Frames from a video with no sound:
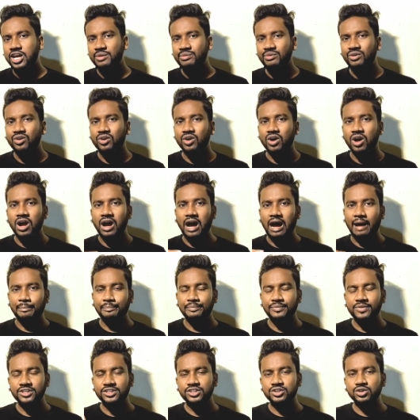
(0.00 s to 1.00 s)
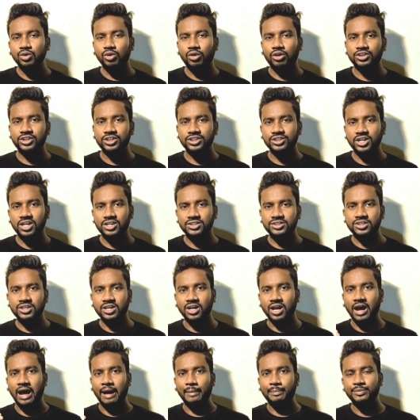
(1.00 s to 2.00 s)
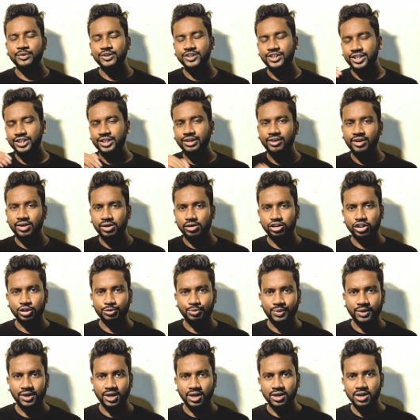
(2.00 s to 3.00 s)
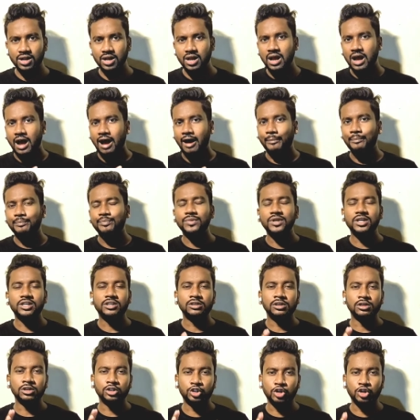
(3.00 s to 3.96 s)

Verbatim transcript: এবং আপনার যে লোকেশনটা আছে আপনি সেটা অ্যাড করতে পারেন আপনার